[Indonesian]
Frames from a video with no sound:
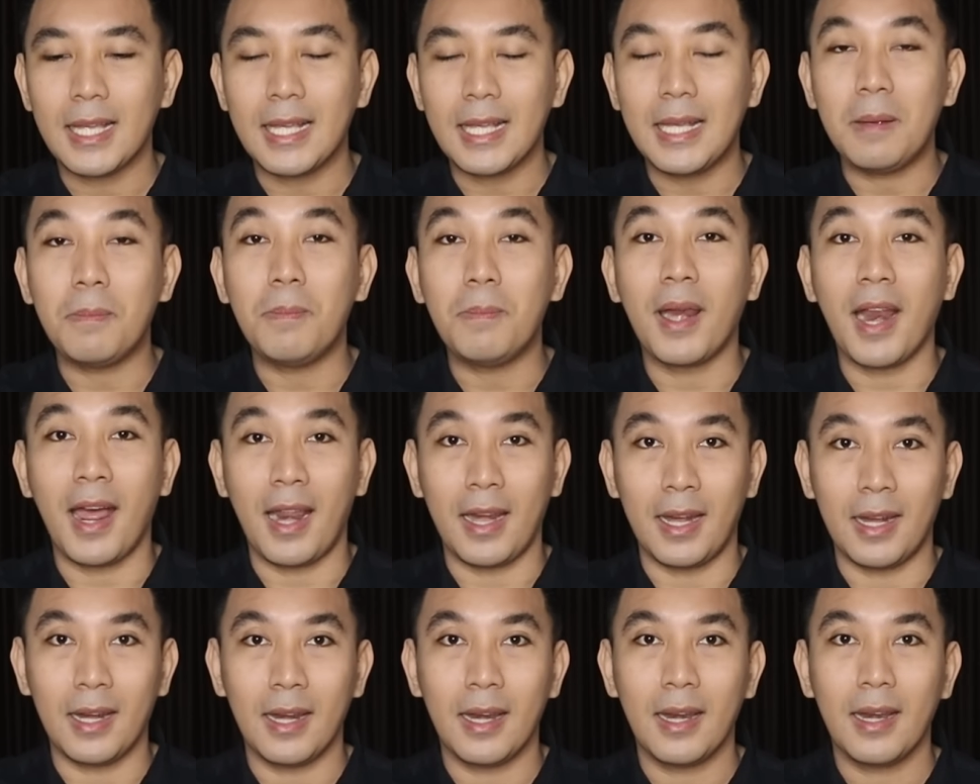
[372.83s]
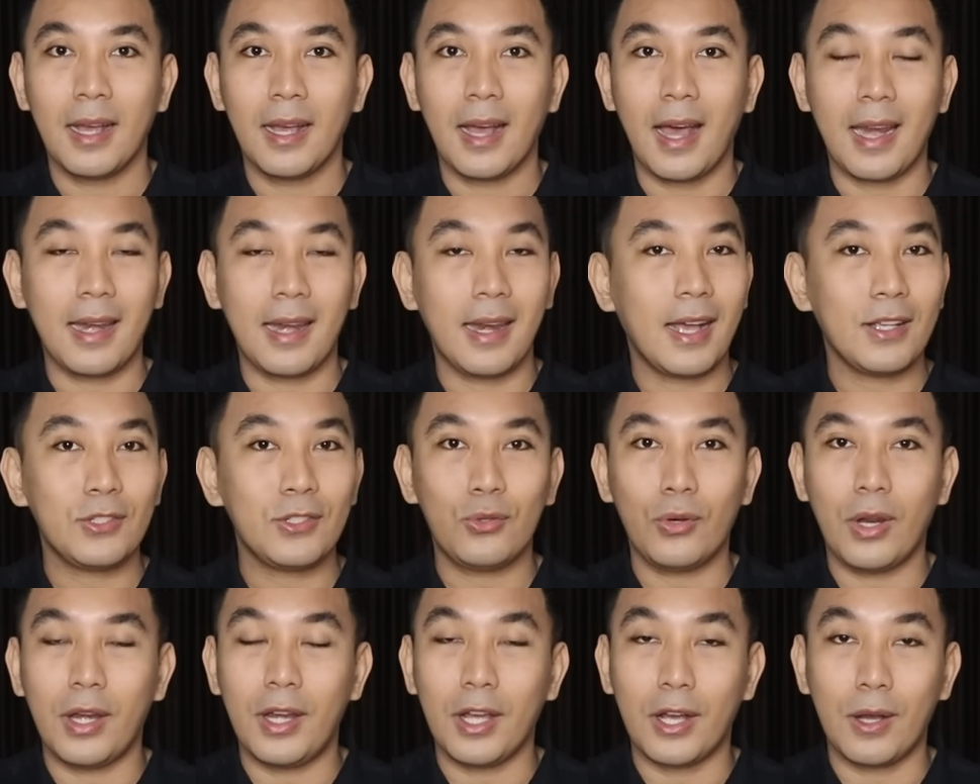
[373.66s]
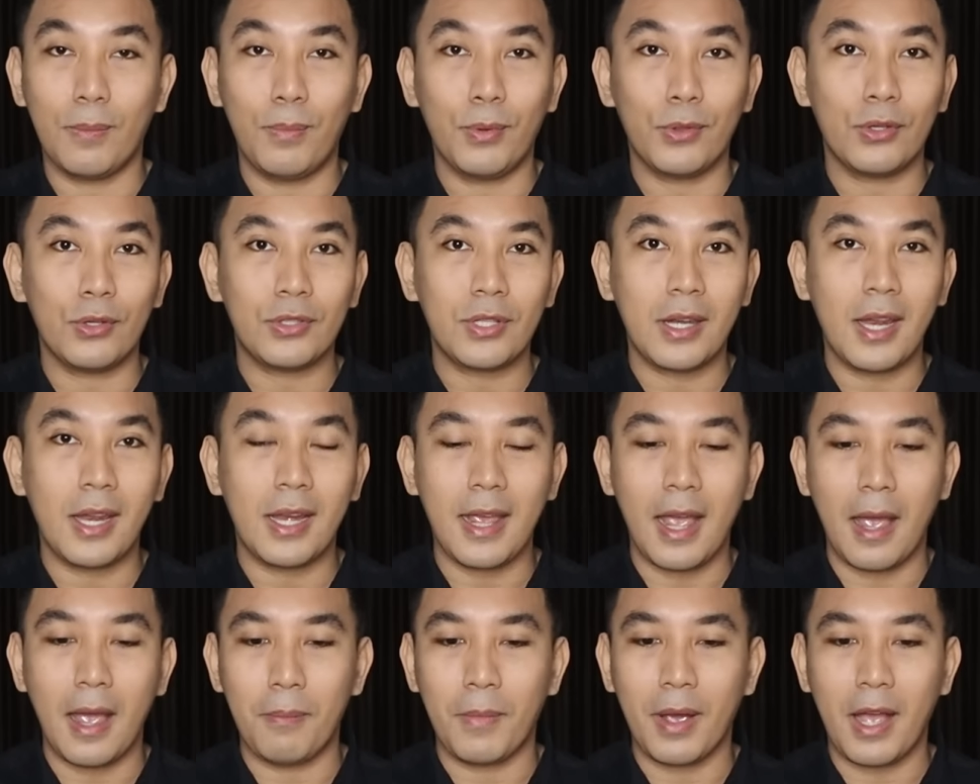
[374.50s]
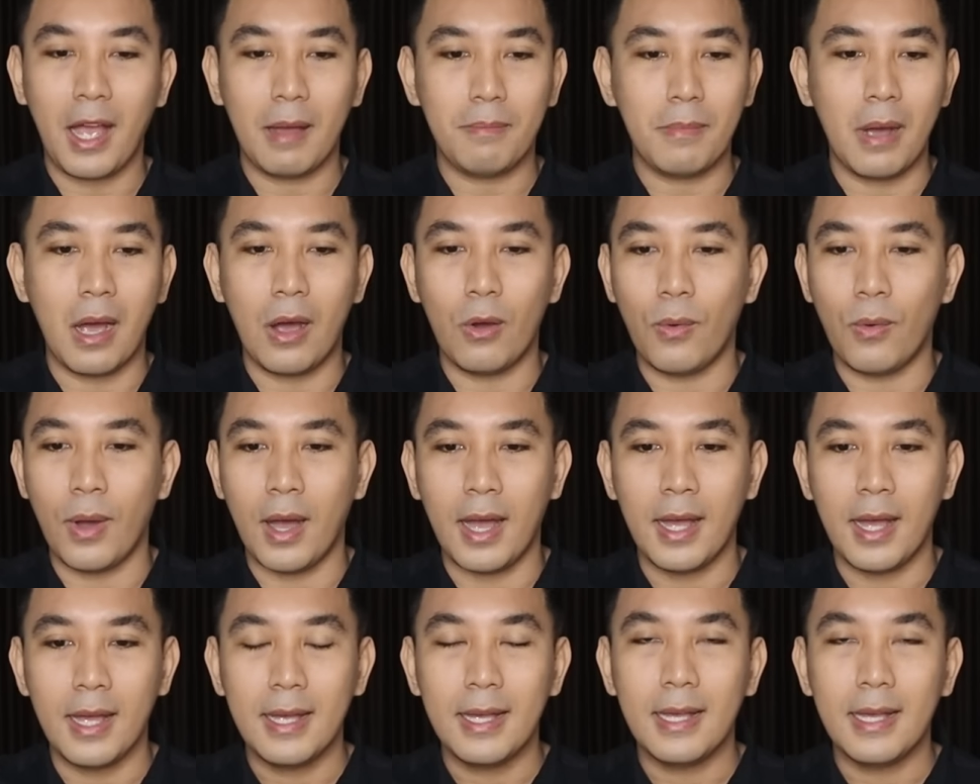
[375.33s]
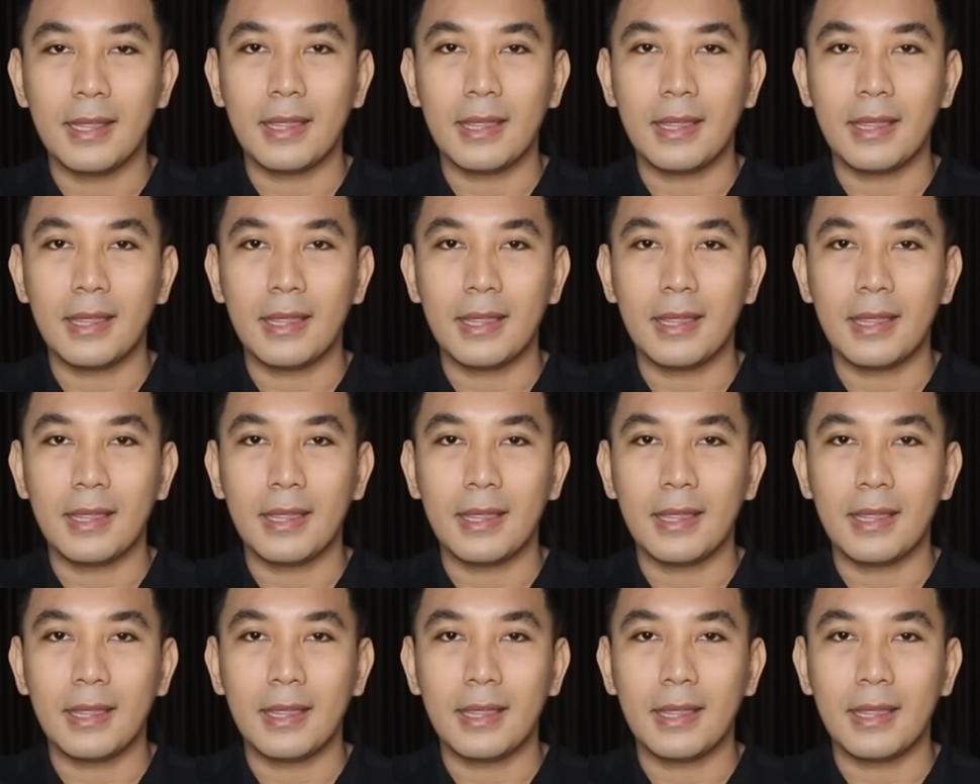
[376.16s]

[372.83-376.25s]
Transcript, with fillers: Gibran karena kan sudah ada keputusan dari MK bahwa